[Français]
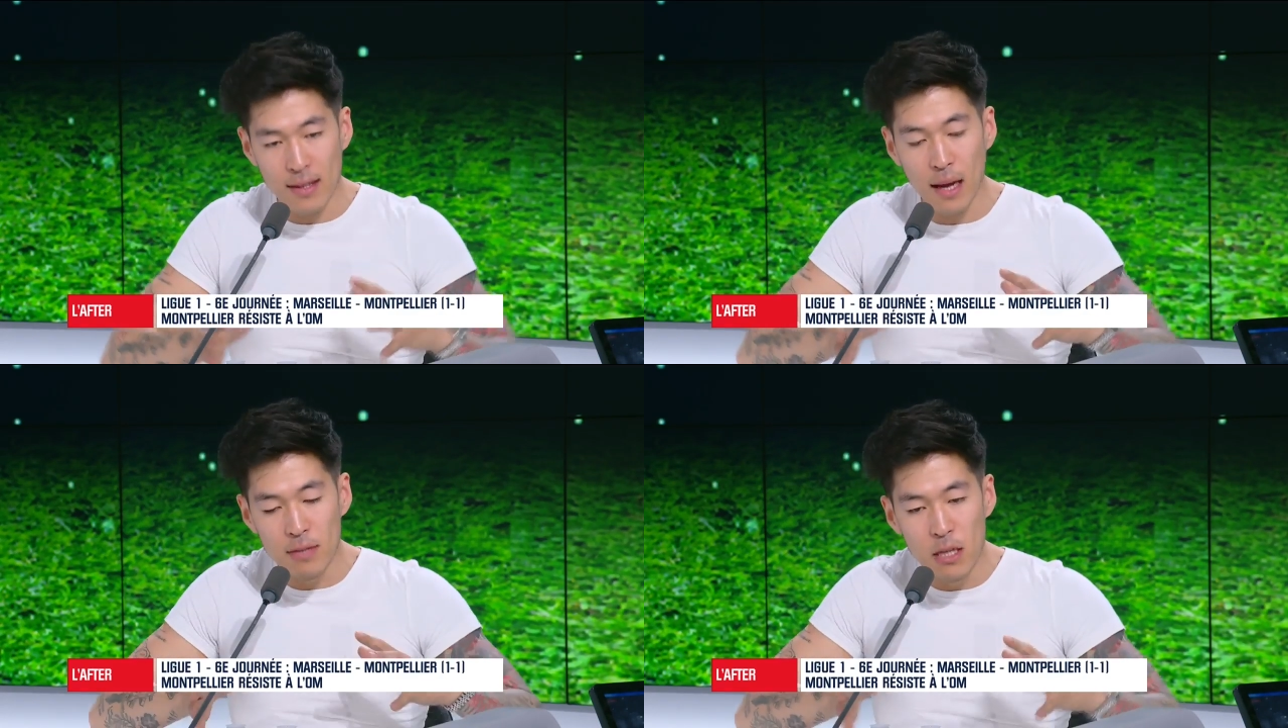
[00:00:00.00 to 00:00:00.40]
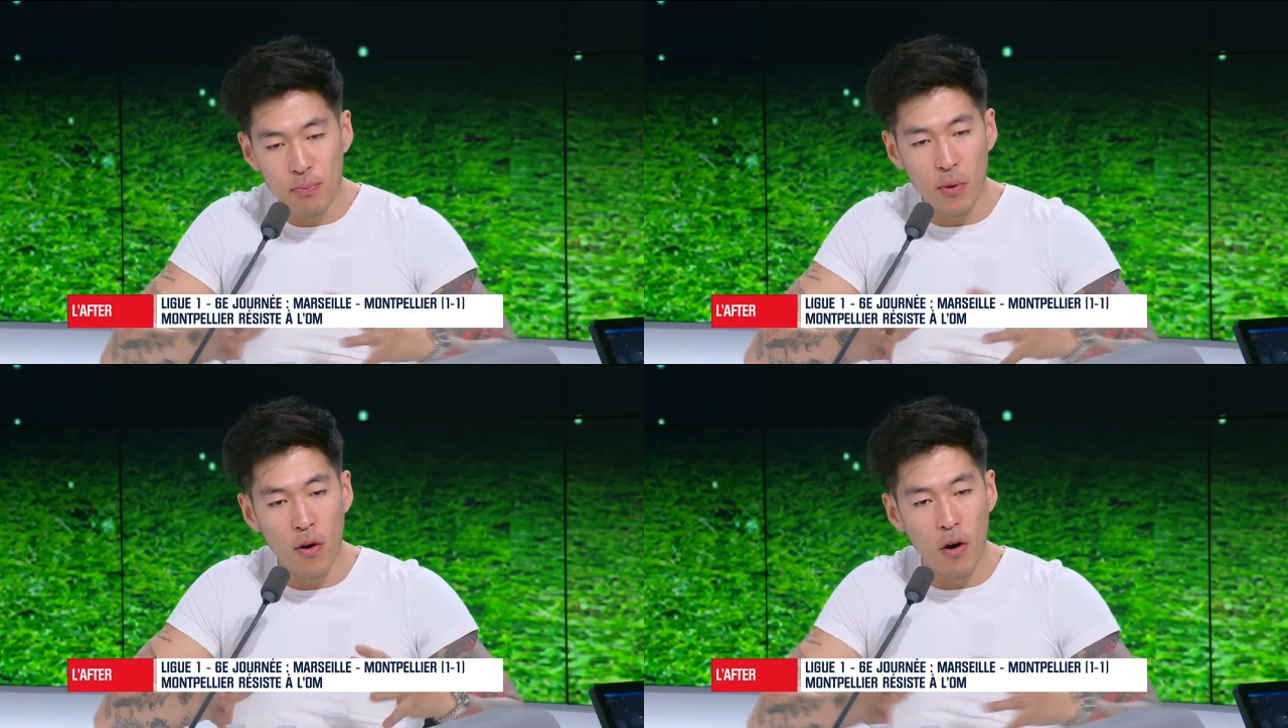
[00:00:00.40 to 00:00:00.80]
t'étais un
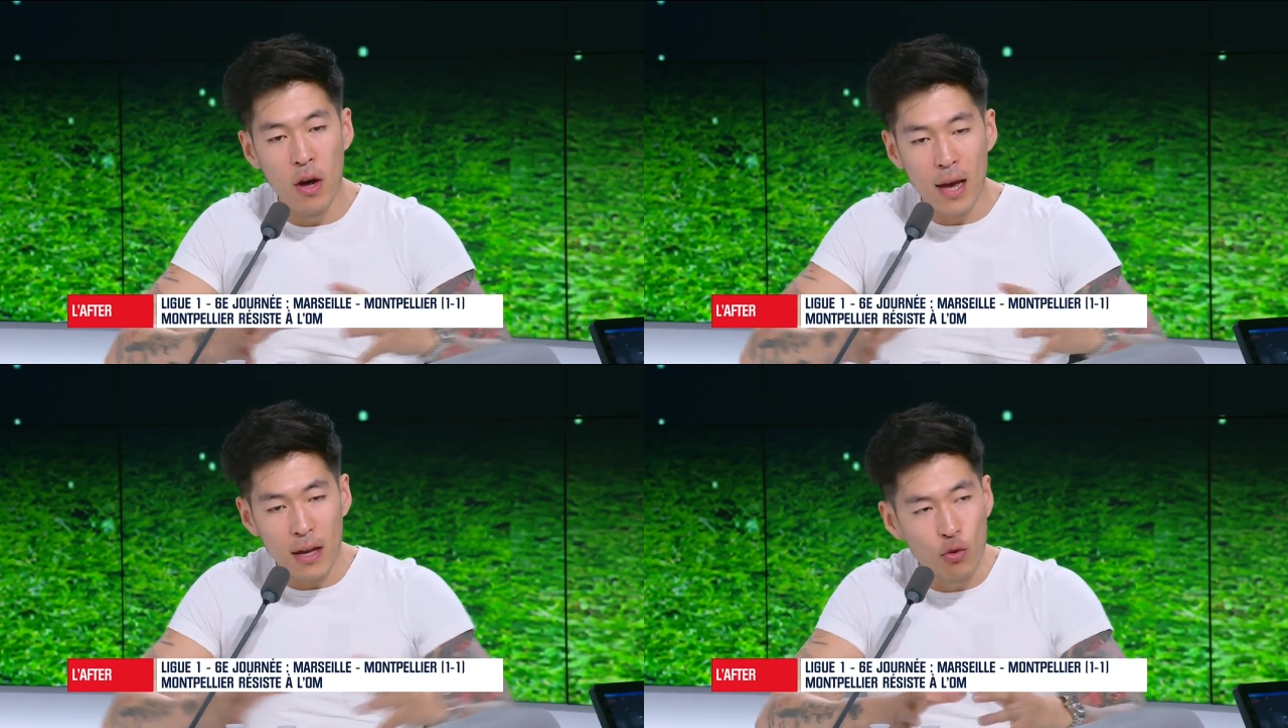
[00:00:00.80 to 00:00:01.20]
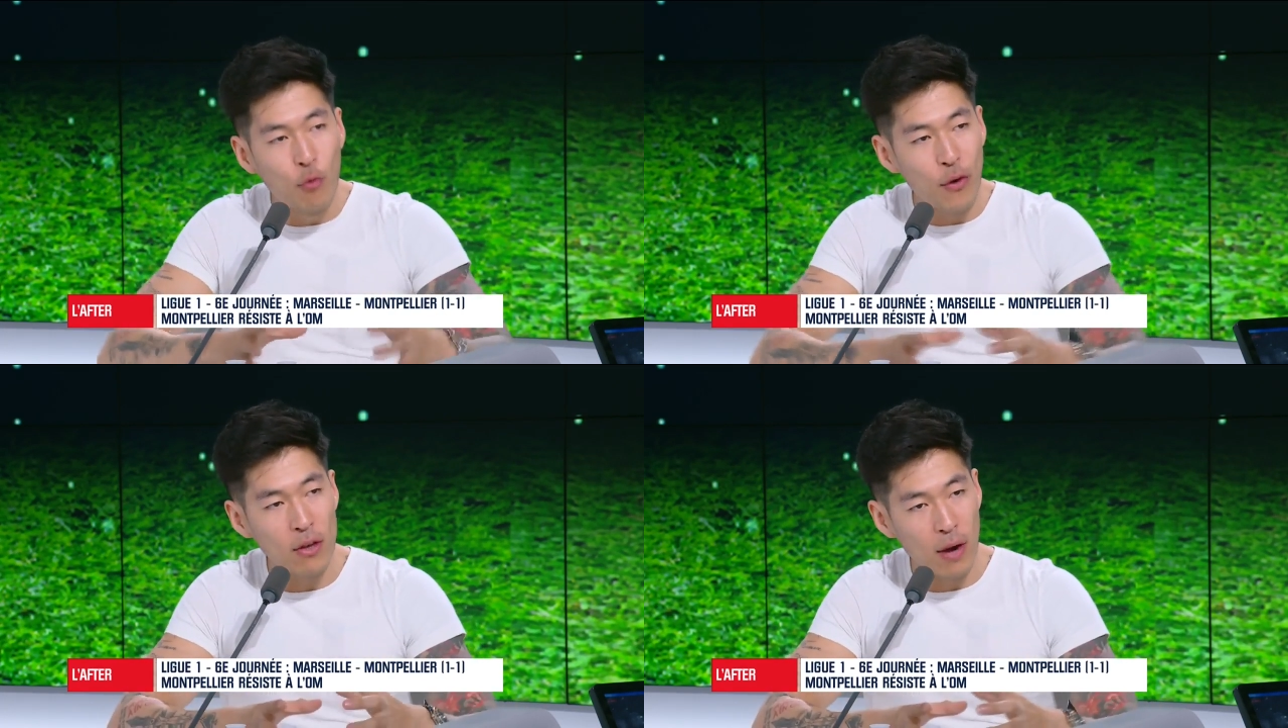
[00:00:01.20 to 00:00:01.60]
petit peu
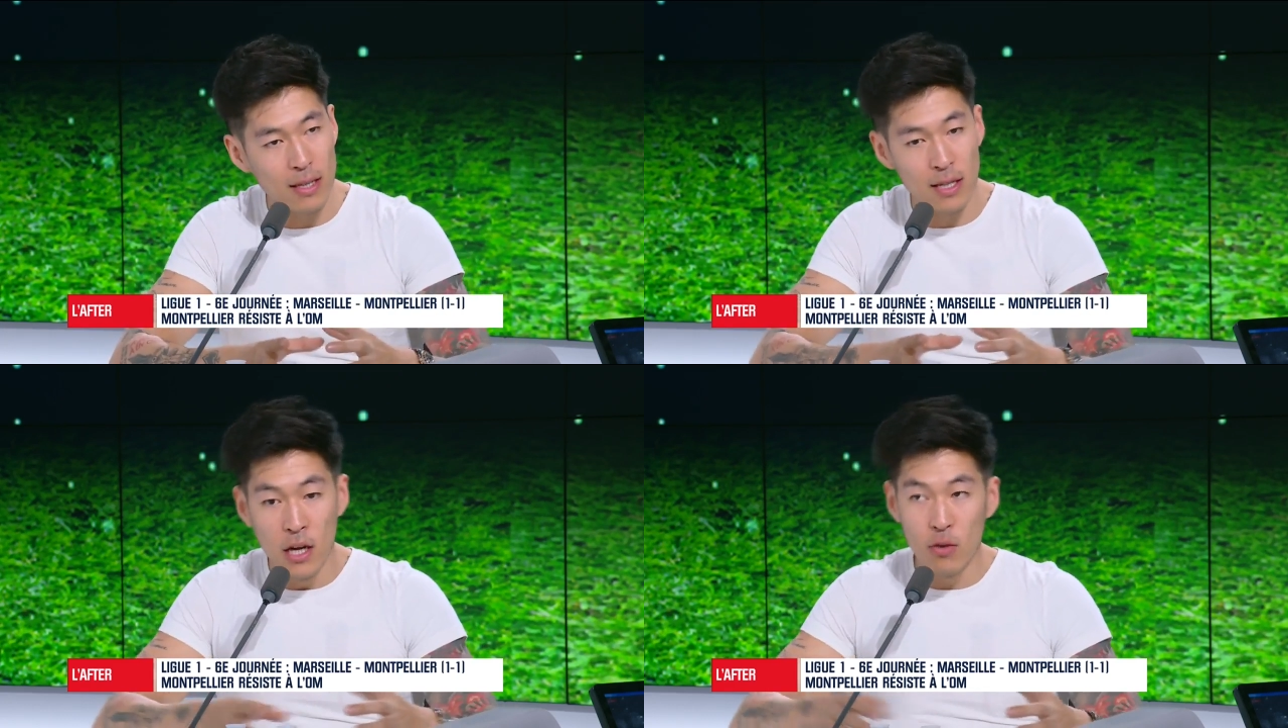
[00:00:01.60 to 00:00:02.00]
étouffé dans l'axe.